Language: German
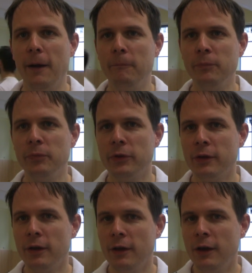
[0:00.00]
Ähm,
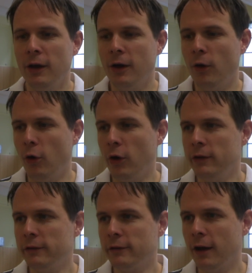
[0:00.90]
und